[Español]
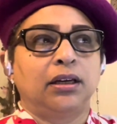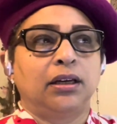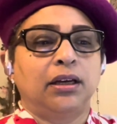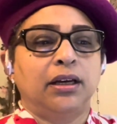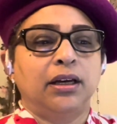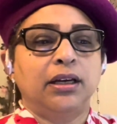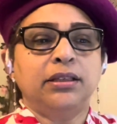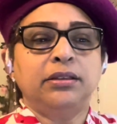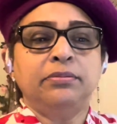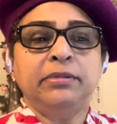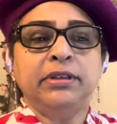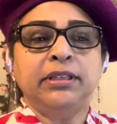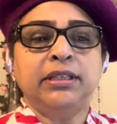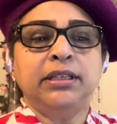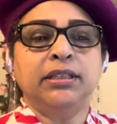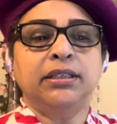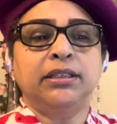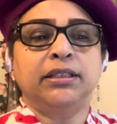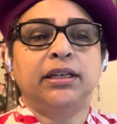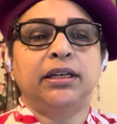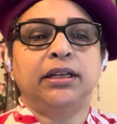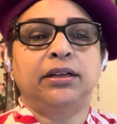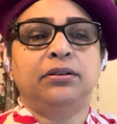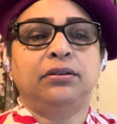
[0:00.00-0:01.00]
Es mi
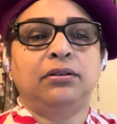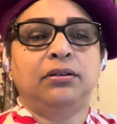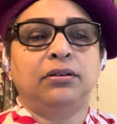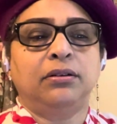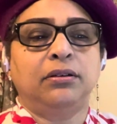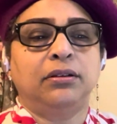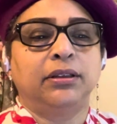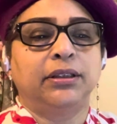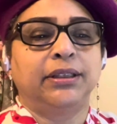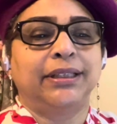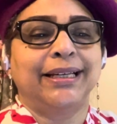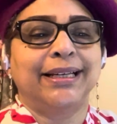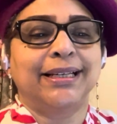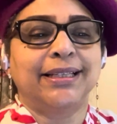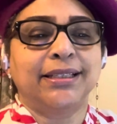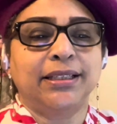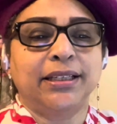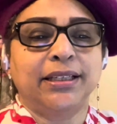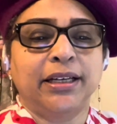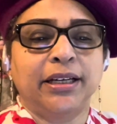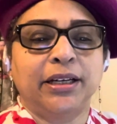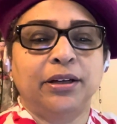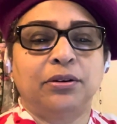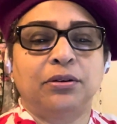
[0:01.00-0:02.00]
sincero
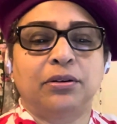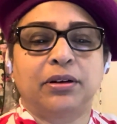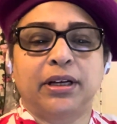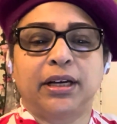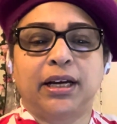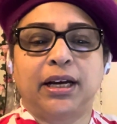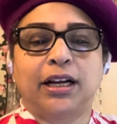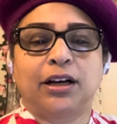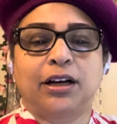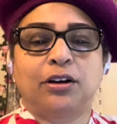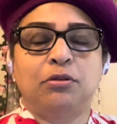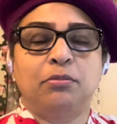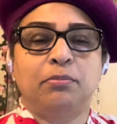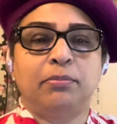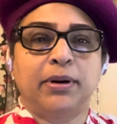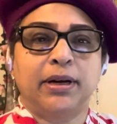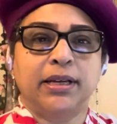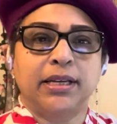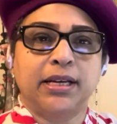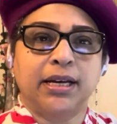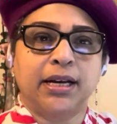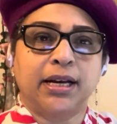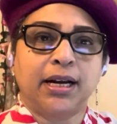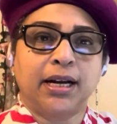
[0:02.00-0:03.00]
deseo que al
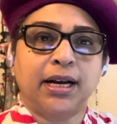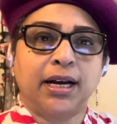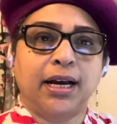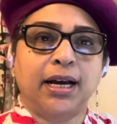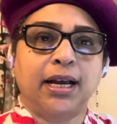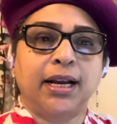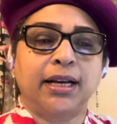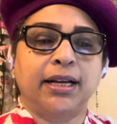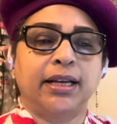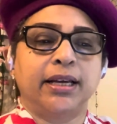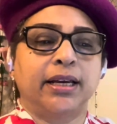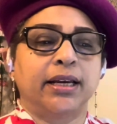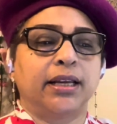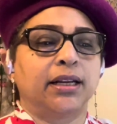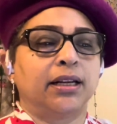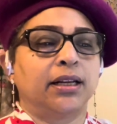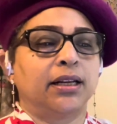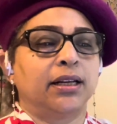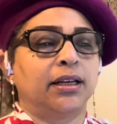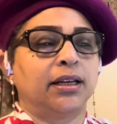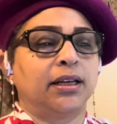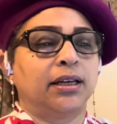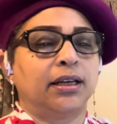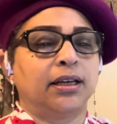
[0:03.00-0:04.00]
acompañar a alguien
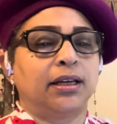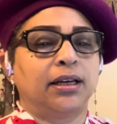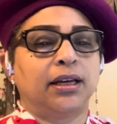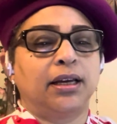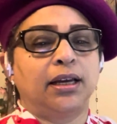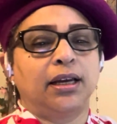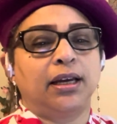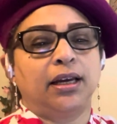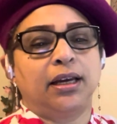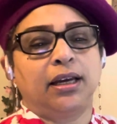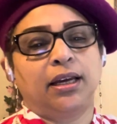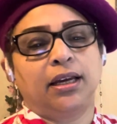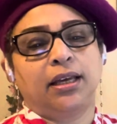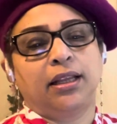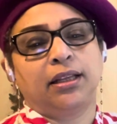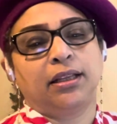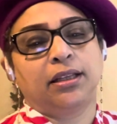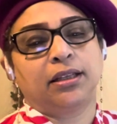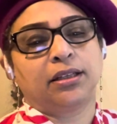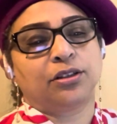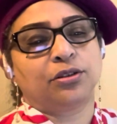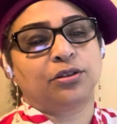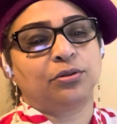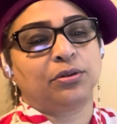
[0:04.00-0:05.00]

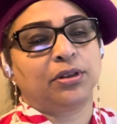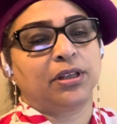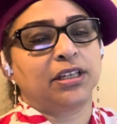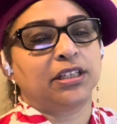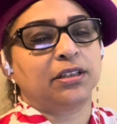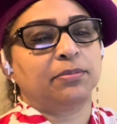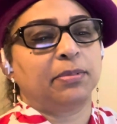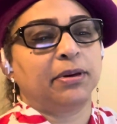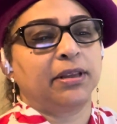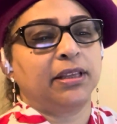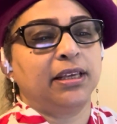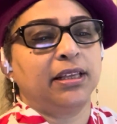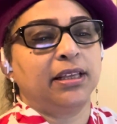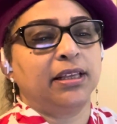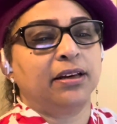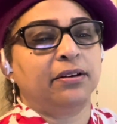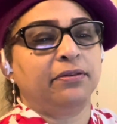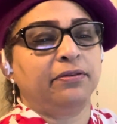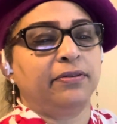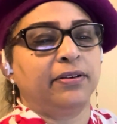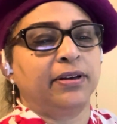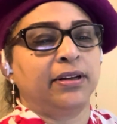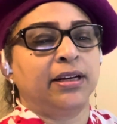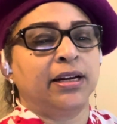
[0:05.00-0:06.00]
en su despedida
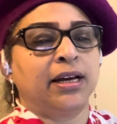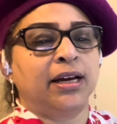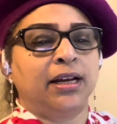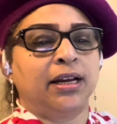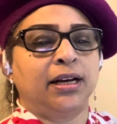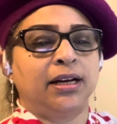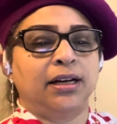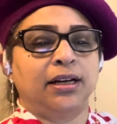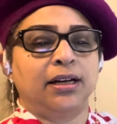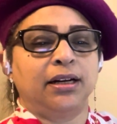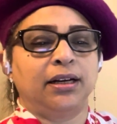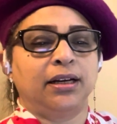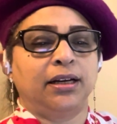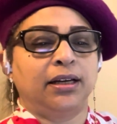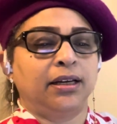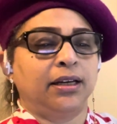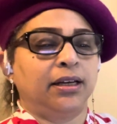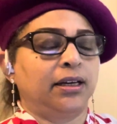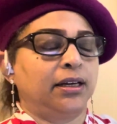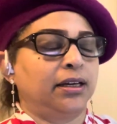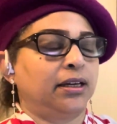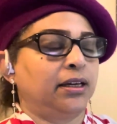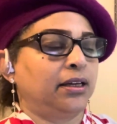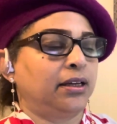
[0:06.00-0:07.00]
final,
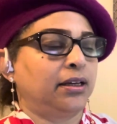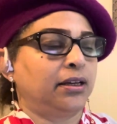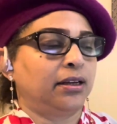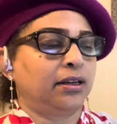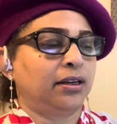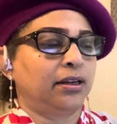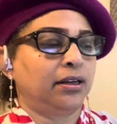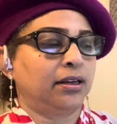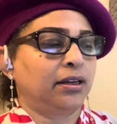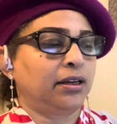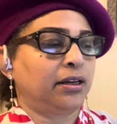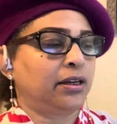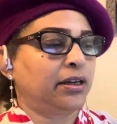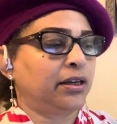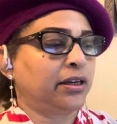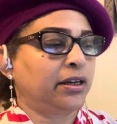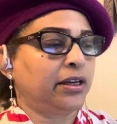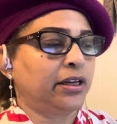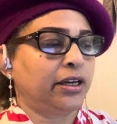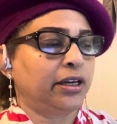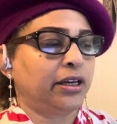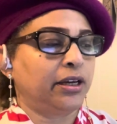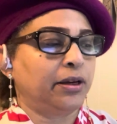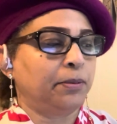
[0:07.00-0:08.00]
eh,
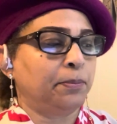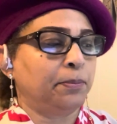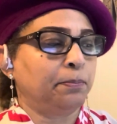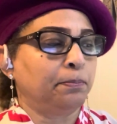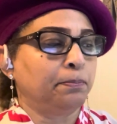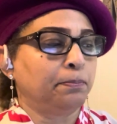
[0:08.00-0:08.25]
que